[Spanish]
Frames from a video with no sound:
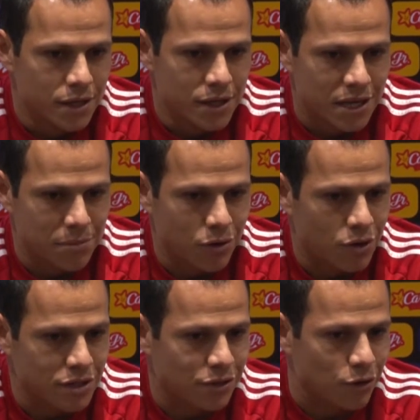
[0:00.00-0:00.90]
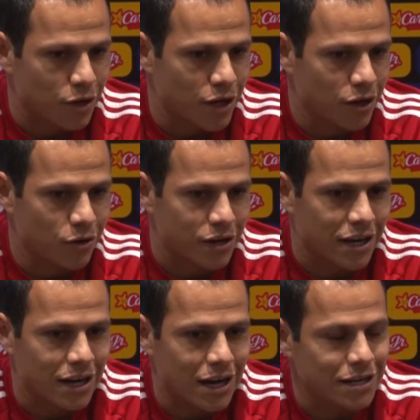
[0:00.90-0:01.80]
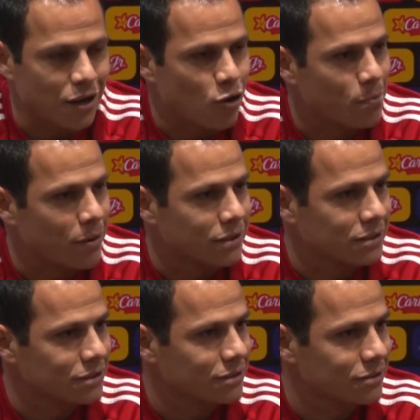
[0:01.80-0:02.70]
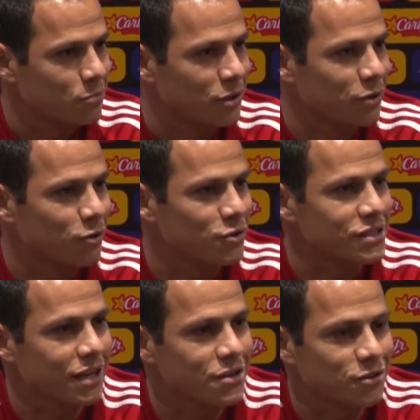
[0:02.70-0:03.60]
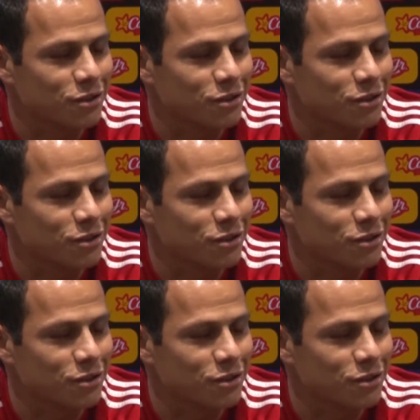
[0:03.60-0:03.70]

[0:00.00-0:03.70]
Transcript: Y qué mejor este torneo regalarle la copa, cumpliendo los 10 años.